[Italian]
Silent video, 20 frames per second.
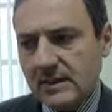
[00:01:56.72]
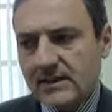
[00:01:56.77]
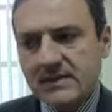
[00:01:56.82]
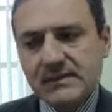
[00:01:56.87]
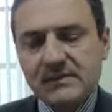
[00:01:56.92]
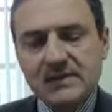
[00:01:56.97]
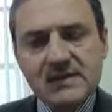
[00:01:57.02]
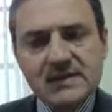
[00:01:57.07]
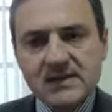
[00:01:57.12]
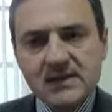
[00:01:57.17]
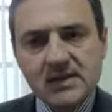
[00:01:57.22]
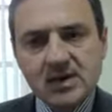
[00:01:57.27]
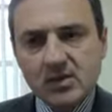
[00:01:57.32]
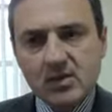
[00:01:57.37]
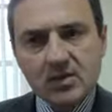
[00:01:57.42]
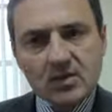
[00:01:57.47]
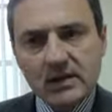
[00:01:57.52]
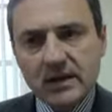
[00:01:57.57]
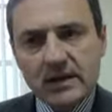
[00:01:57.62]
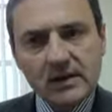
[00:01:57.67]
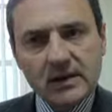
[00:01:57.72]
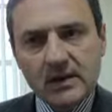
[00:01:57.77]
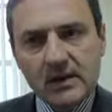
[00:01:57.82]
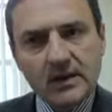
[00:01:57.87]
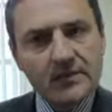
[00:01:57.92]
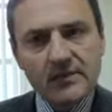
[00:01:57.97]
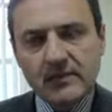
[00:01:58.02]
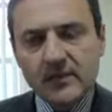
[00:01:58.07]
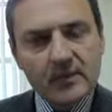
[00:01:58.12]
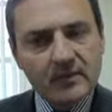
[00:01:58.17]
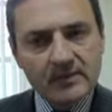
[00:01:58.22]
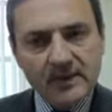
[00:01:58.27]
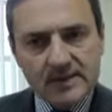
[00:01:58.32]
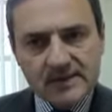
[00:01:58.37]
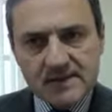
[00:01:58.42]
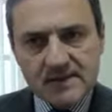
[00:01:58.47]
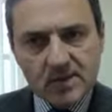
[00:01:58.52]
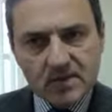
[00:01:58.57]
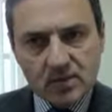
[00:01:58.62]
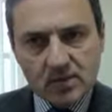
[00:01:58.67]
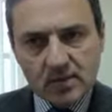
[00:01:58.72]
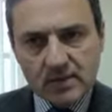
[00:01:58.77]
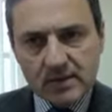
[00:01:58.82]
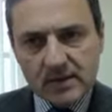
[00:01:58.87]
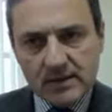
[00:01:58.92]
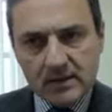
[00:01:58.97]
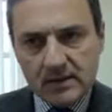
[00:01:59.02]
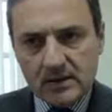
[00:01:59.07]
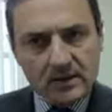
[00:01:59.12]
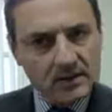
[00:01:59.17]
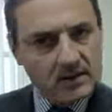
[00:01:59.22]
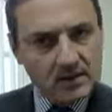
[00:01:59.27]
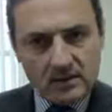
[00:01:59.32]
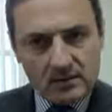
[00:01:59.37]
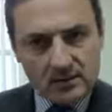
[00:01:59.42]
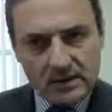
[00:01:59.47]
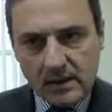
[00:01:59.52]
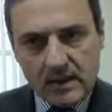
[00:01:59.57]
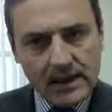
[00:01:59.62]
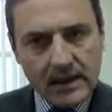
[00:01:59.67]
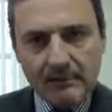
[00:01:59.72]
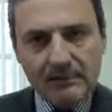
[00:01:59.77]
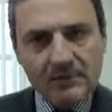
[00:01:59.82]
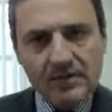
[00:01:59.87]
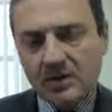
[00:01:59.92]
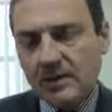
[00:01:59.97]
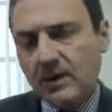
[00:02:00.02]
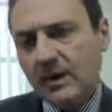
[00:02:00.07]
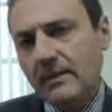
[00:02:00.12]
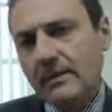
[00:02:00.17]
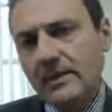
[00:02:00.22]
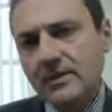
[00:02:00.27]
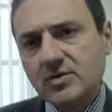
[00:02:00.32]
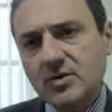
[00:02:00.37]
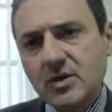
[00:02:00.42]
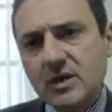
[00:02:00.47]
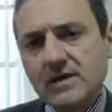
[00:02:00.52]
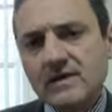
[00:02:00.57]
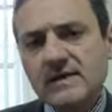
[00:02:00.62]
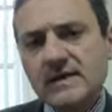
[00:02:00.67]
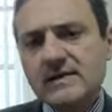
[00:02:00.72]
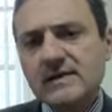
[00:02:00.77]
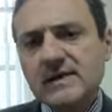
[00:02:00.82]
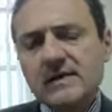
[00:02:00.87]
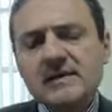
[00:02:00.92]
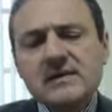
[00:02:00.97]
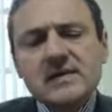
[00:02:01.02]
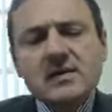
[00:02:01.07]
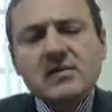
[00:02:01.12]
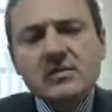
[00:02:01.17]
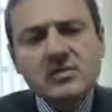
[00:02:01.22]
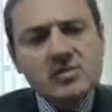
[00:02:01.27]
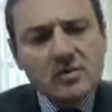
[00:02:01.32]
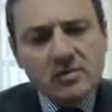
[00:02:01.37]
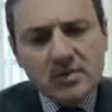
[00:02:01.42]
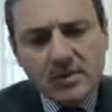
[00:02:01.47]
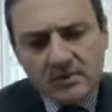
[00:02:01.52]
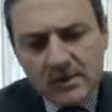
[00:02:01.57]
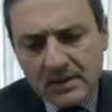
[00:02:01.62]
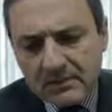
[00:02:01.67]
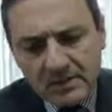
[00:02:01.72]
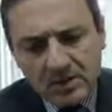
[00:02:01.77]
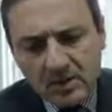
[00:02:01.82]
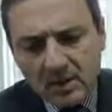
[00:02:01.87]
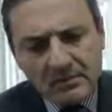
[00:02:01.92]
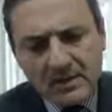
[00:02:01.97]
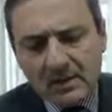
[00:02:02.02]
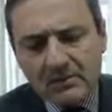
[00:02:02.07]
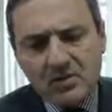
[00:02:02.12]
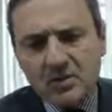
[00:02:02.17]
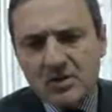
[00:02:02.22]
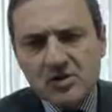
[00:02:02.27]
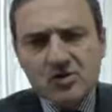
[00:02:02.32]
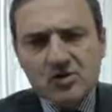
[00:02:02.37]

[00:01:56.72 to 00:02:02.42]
trasmissione di informazioni nell'ambito della maggioranza stessa e questo problema lo abbiamo